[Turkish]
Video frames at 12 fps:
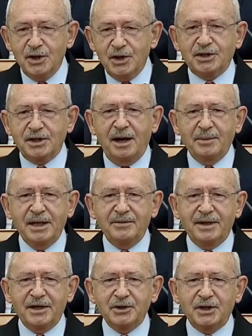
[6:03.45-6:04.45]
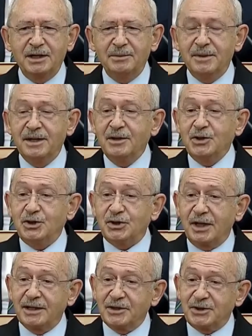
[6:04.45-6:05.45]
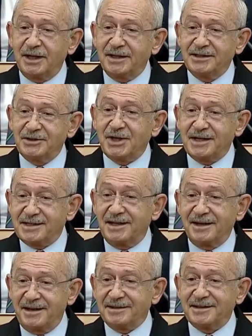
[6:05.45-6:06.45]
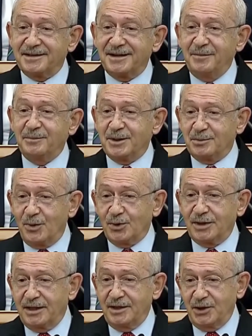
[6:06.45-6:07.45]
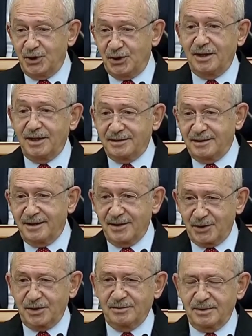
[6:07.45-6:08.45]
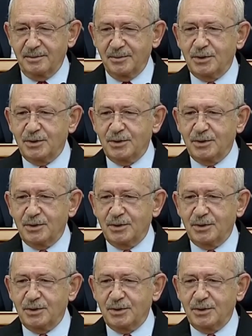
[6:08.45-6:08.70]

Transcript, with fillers: İkramiye vereceğim çalışanı cezalandıran bir modeli inşa ettiler şimdi.